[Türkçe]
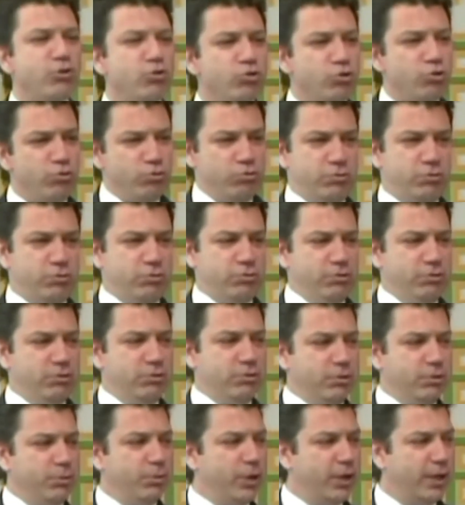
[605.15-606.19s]
istiyorsun,
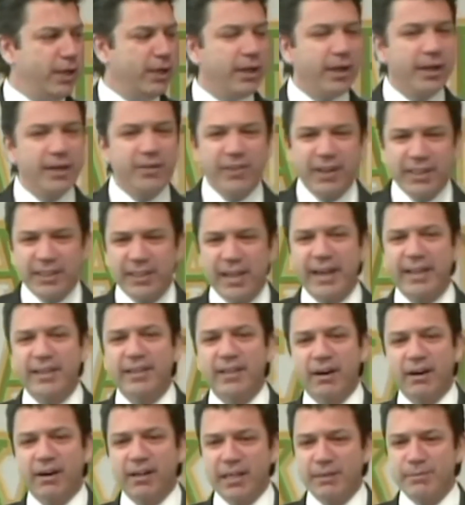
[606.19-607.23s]
böyle yani hani vardı ya erkekler
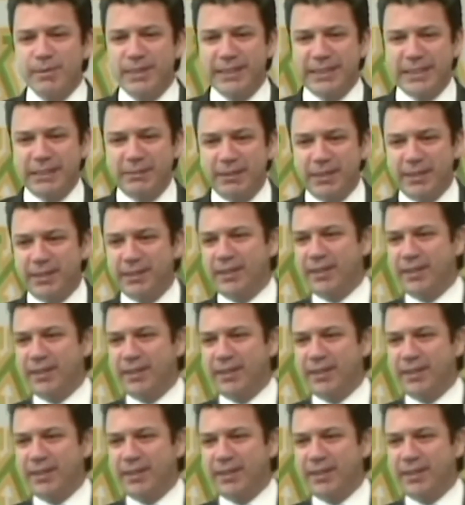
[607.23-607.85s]
ağlamaz gibi.